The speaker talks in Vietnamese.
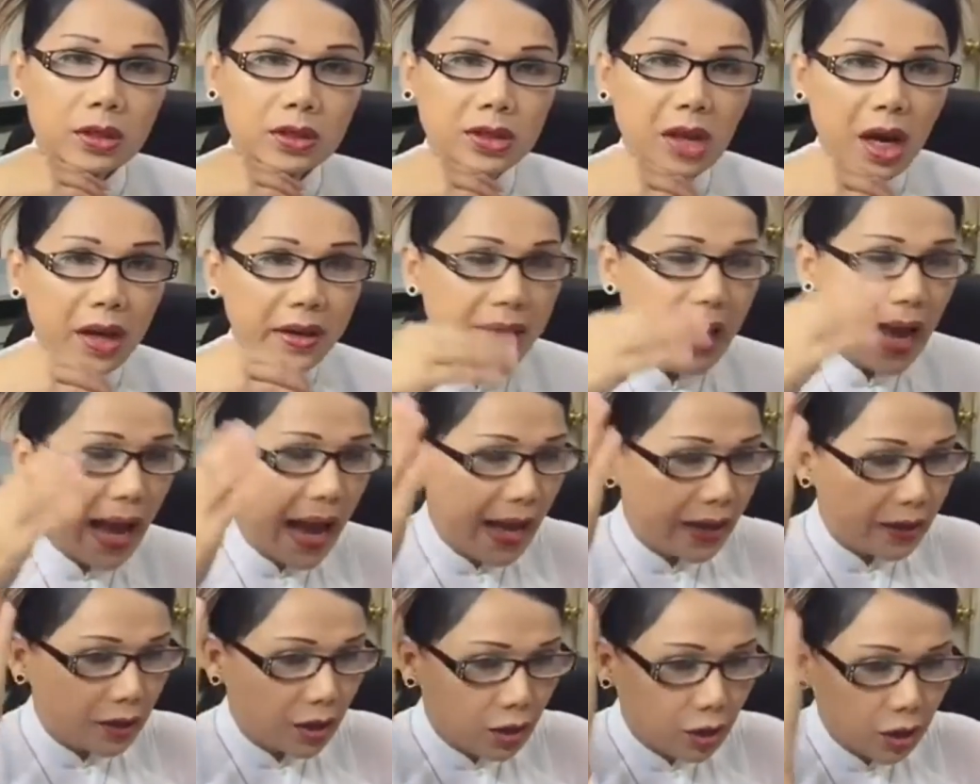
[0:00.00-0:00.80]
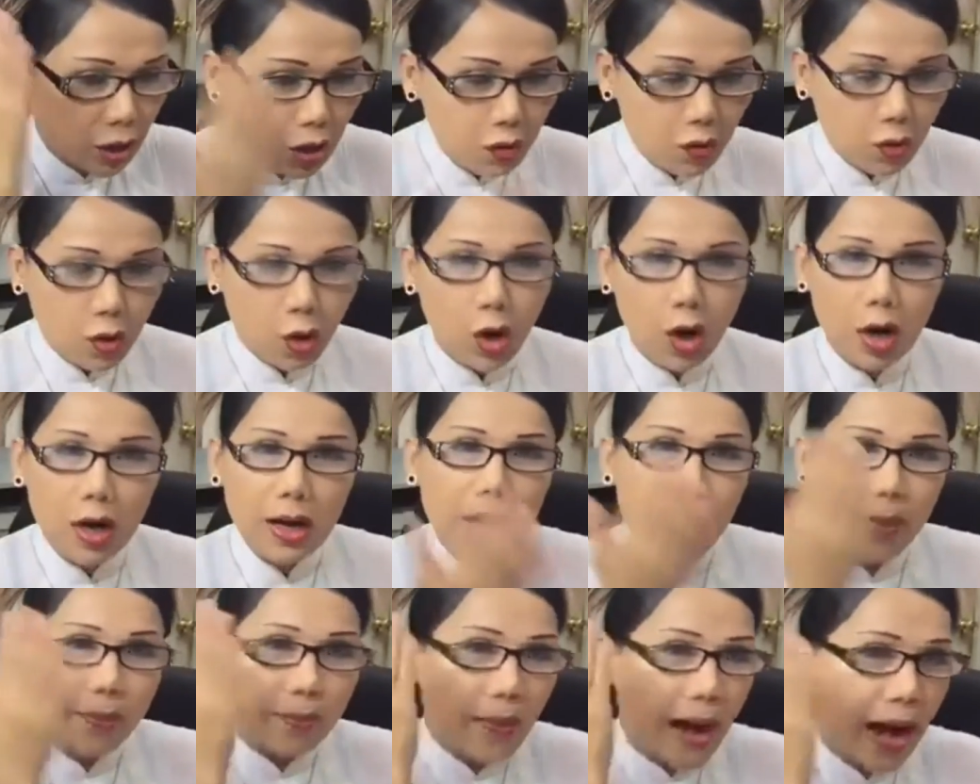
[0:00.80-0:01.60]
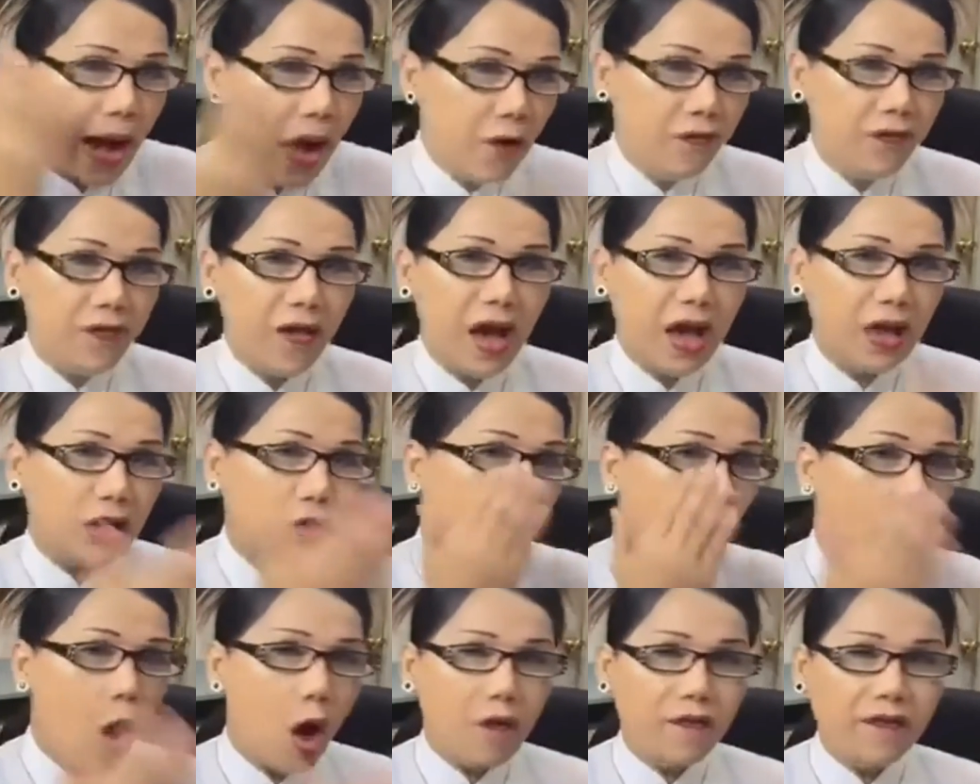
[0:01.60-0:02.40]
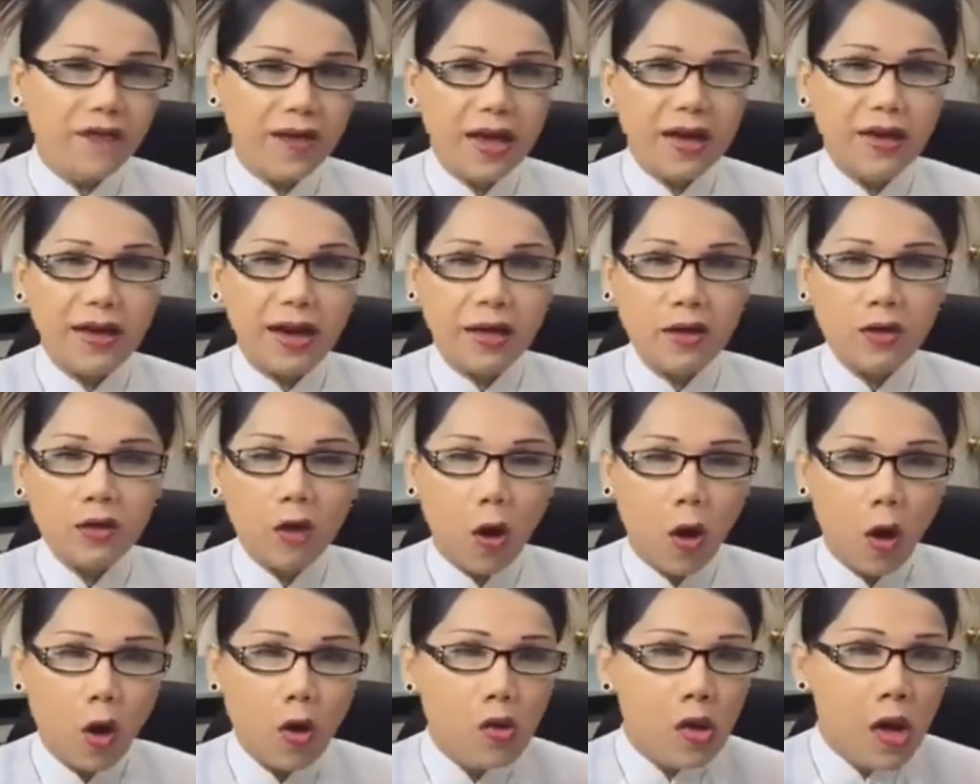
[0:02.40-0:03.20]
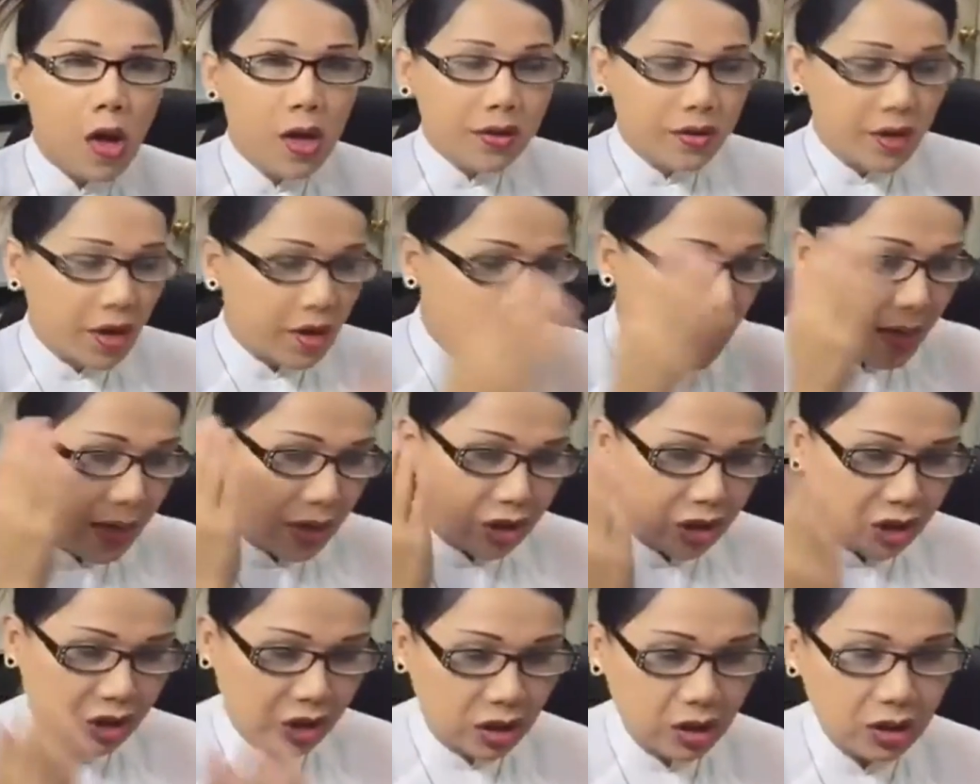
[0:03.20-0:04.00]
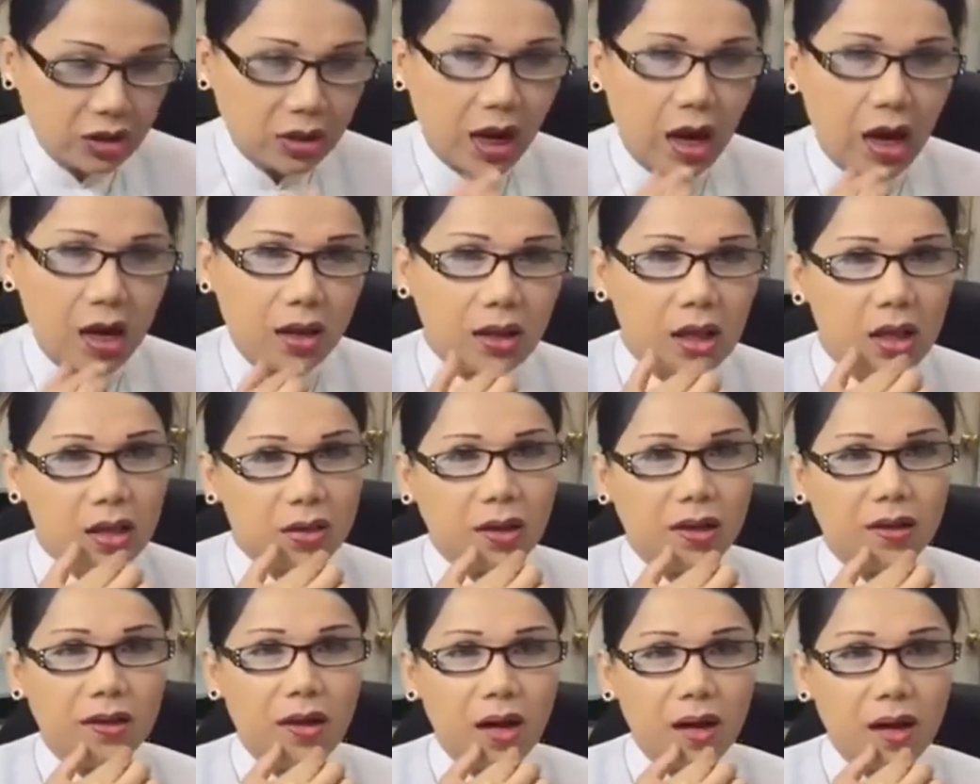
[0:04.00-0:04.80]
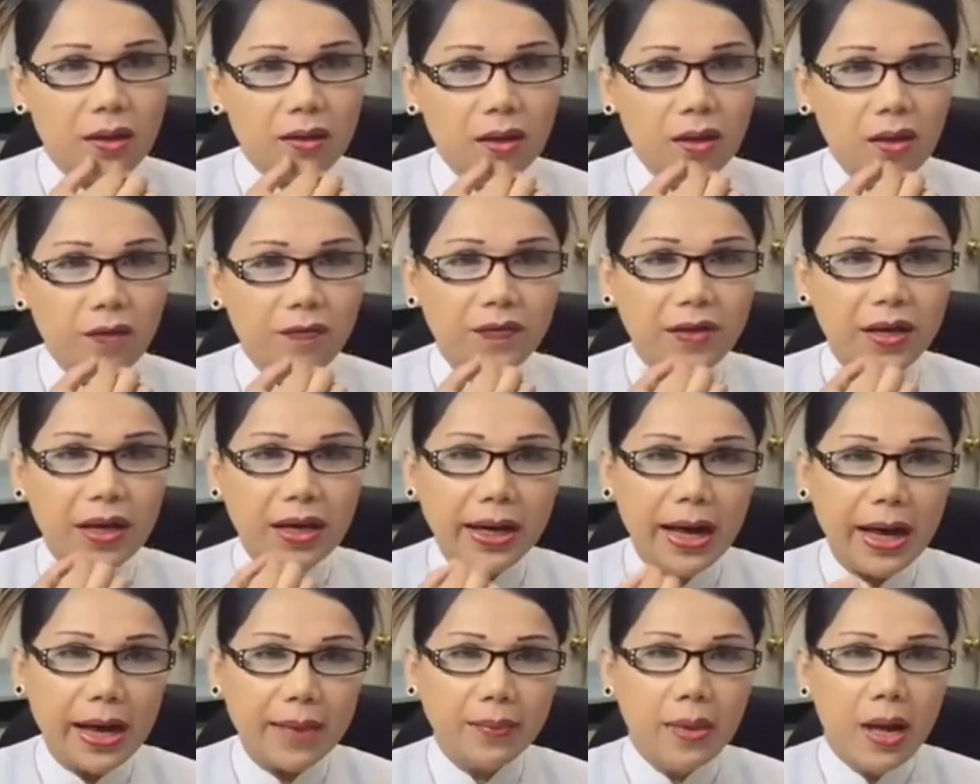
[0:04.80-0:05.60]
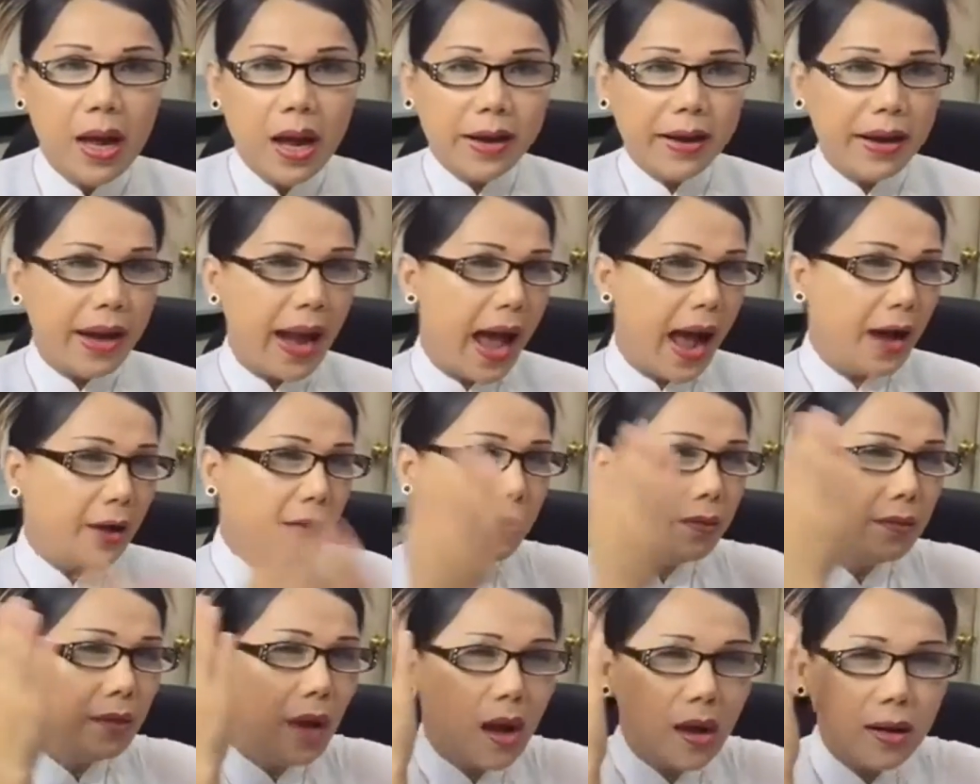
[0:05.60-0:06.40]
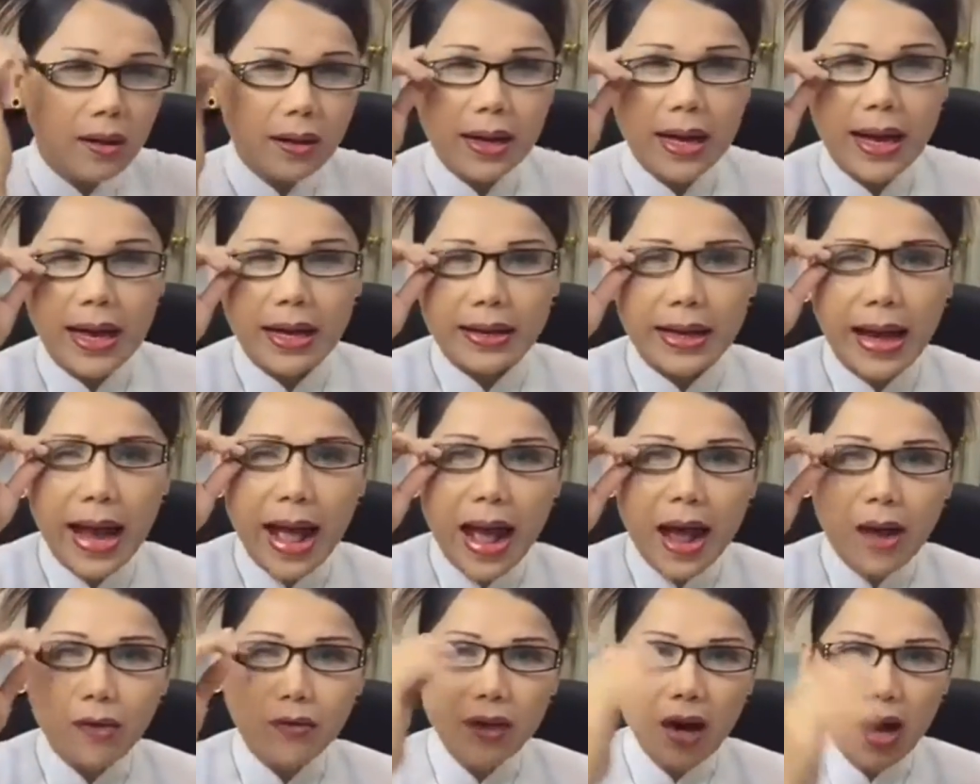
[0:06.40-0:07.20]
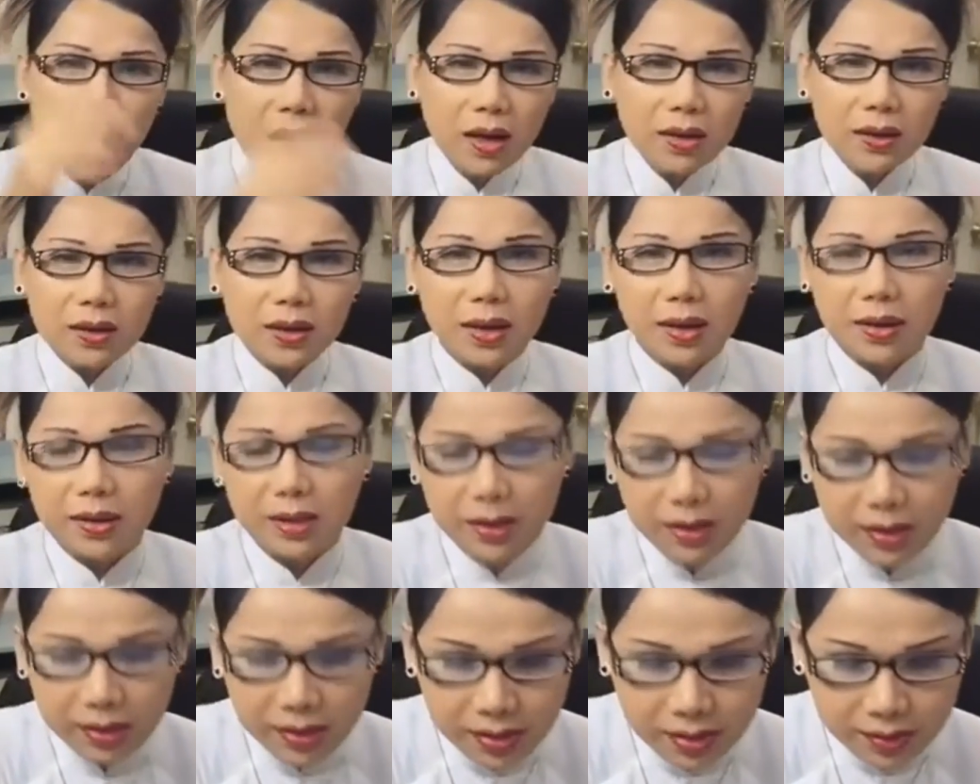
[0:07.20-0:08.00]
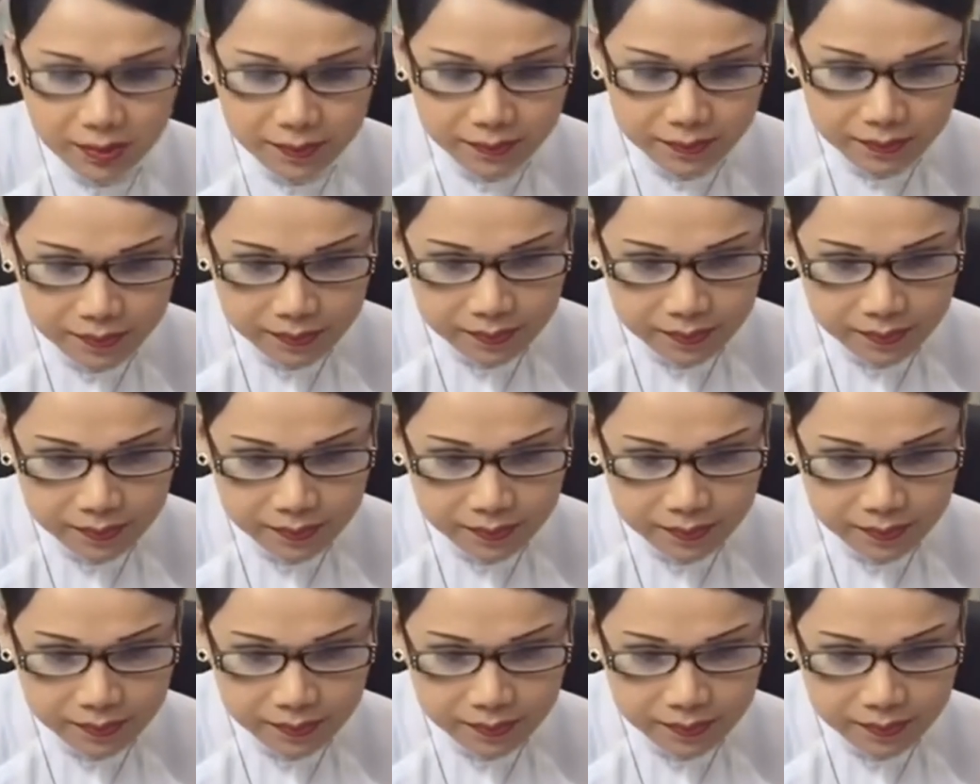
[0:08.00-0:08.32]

trên đài thì kêu gọi là bảo vệ toàn vẹn lãnh thổ nhưng mà sự thật thì đất nước Việt Nam đã rất là đau đớn chị ơi